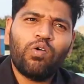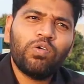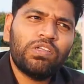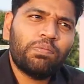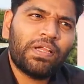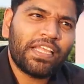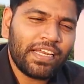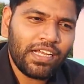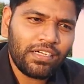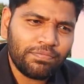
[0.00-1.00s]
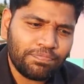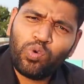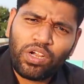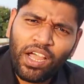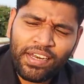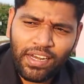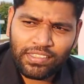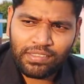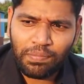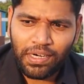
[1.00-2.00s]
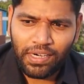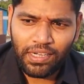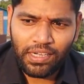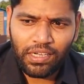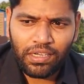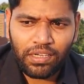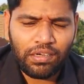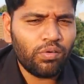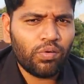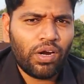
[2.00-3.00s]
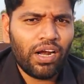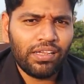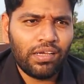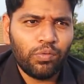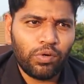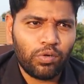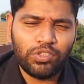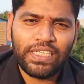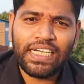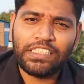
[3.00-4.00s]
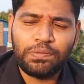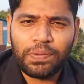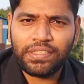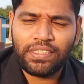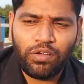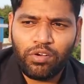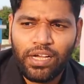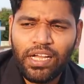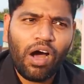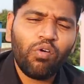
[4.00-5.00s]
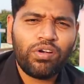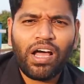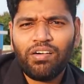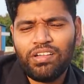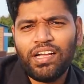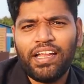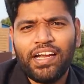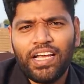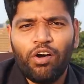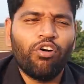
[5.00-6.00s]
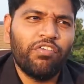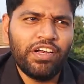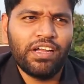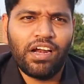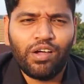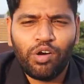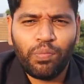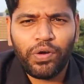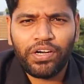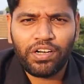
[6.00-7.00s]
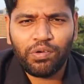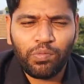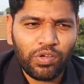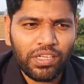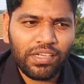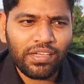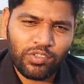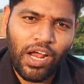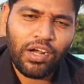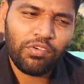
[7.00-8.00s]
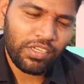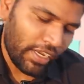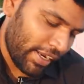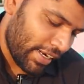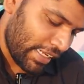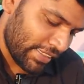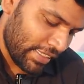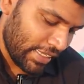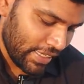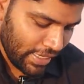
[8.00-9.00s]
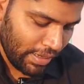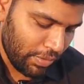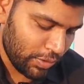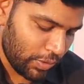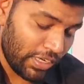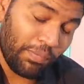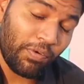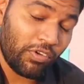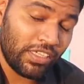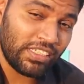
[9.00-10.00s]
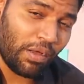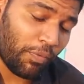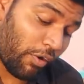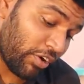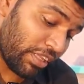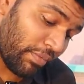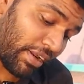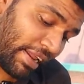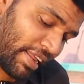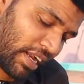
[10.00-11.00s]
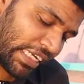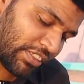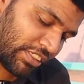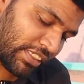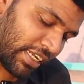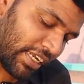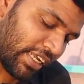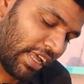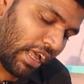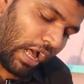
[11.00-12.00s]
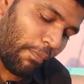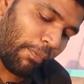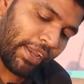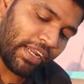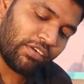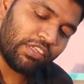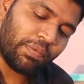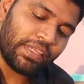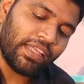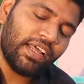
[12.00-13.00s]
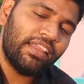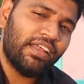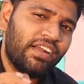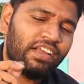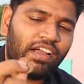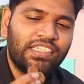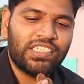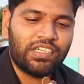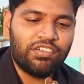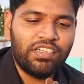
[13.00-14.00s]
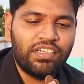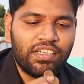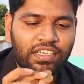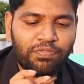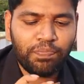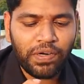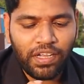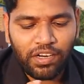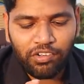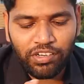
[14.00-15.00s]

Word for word: அவரும் வந்து பார்த்தீங்கன்னா ஒரு காயின் கலெக்ஷன் பண்ணுற ஒரு ஆள் தான் ஒரு கொஞ்சம் ஏஜ் பர்சன் அவங்க அவங்க நாங்கள் வந்து அடிக்கடி அவங்க வீட்டுக்கெல்லாம் அவங்க போயிட்டு இருக்கும்போது ஸோ நானும் வந்து காயின் கலெக்ஷனில் இருக்கேன் அப்படின்னு சொல்லிட்டு அப்போ தெரிஞ்சு அப்போ அவர் இந்த மாதிரி நிறைய காயின்ஸ் வச்சிருந்தாரு அப்போ எனக்கு வந்து பார்த்தீங்கன்னா இந்த ரெண்டு காயின்ஸ் எனக்கு வந்து கிஃப்ட் பண்ணார்